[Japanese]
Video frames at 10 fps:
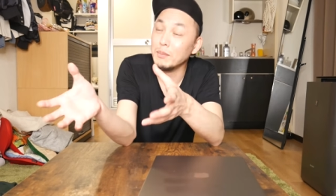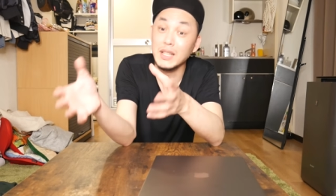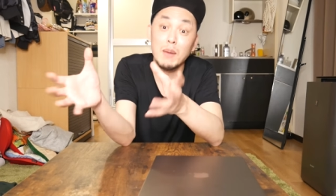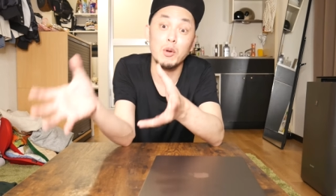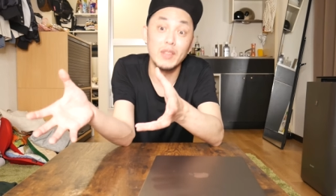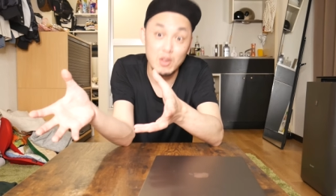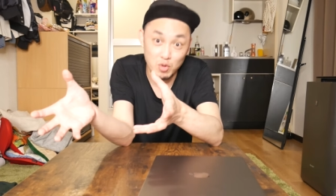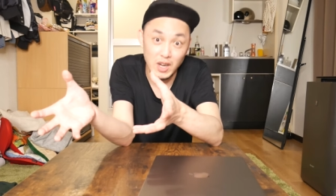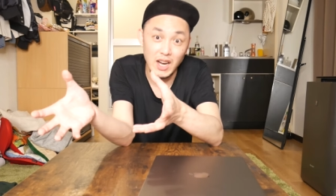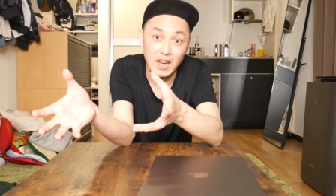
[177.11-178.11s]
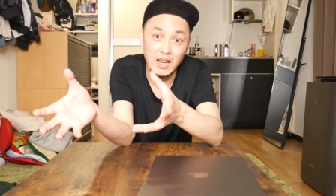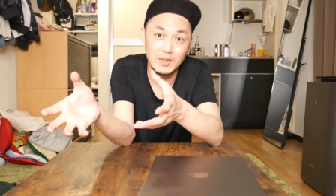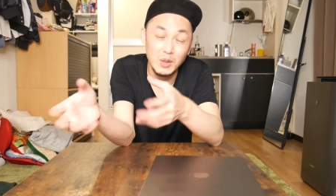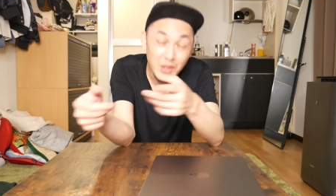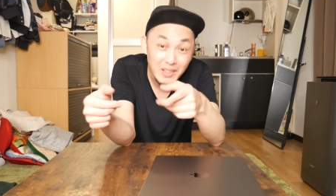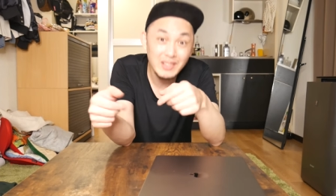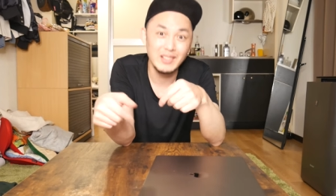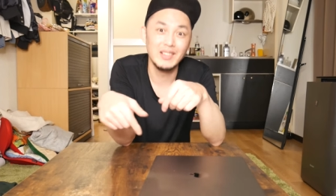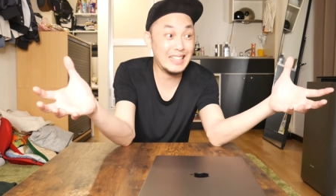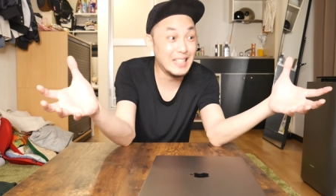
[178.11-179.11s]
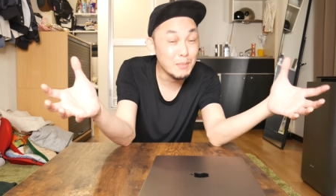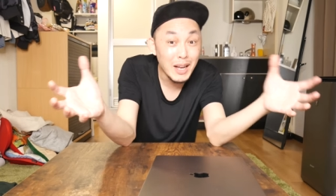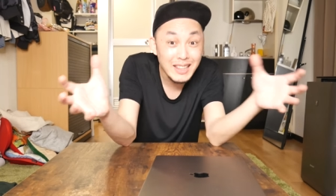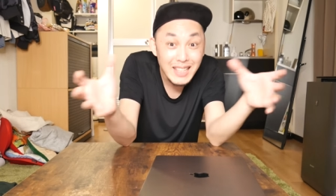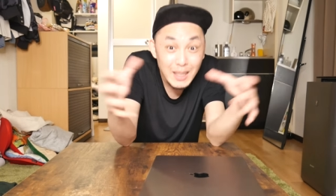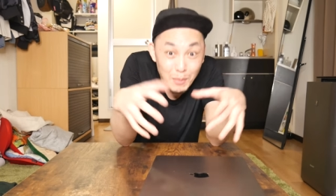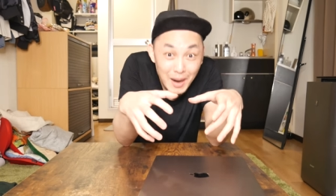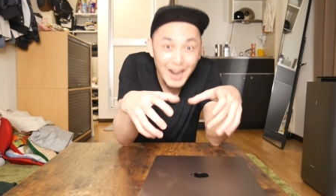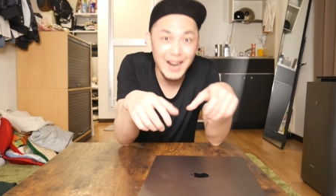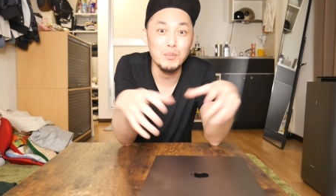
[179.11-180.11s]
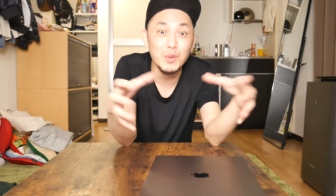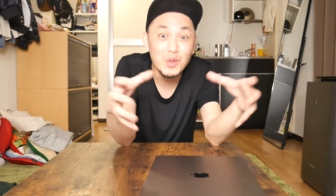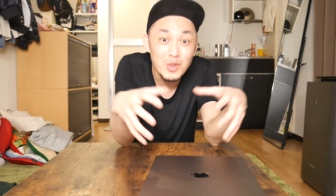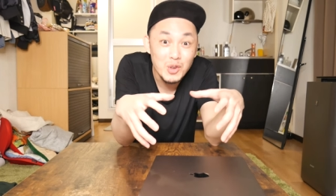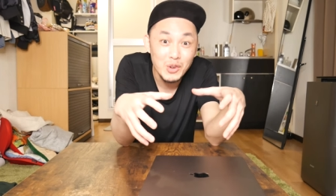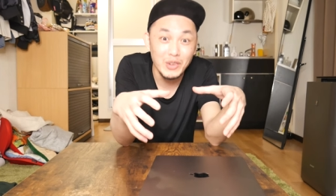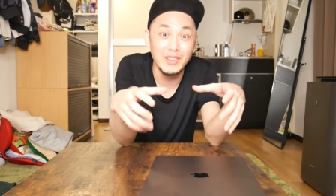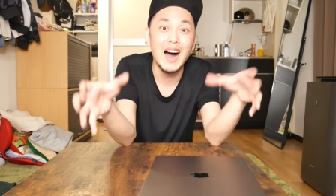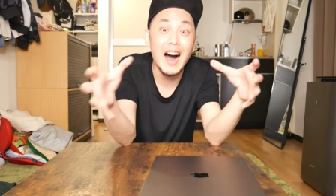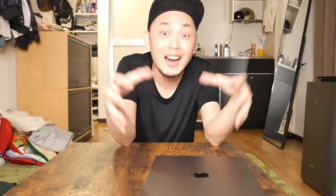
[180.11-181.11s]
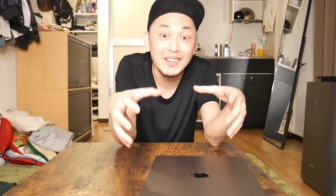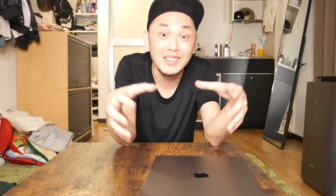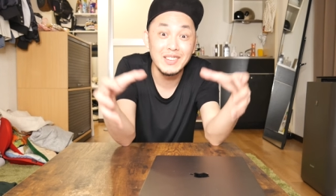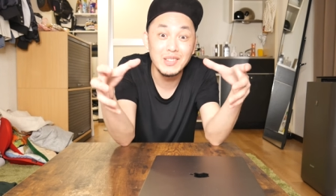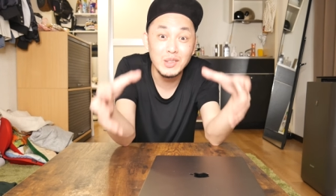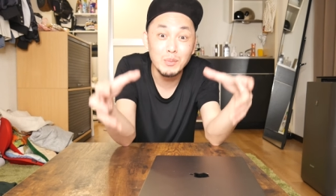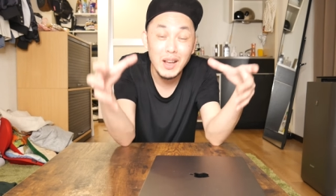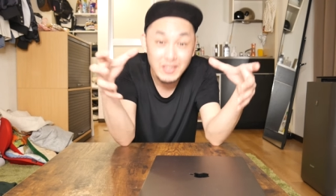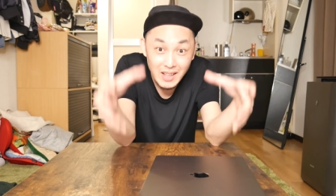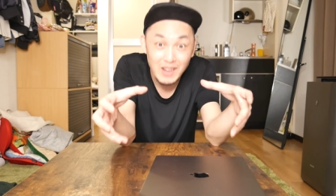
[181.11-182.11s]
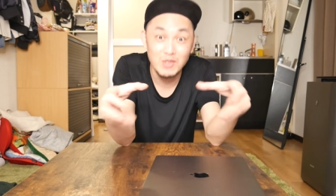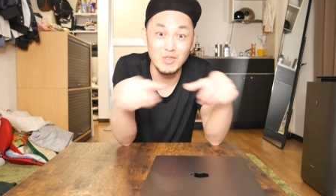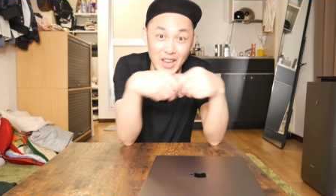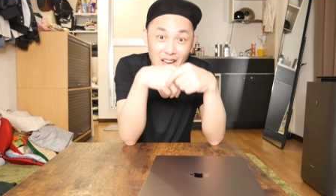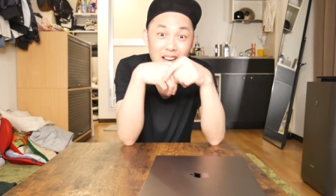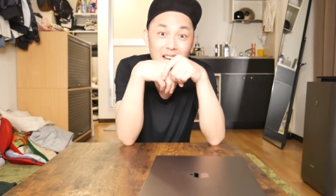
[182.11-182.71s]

ミナモさんジュガトゥルスティバティバムンチュルアルティススーパースタージュガヤ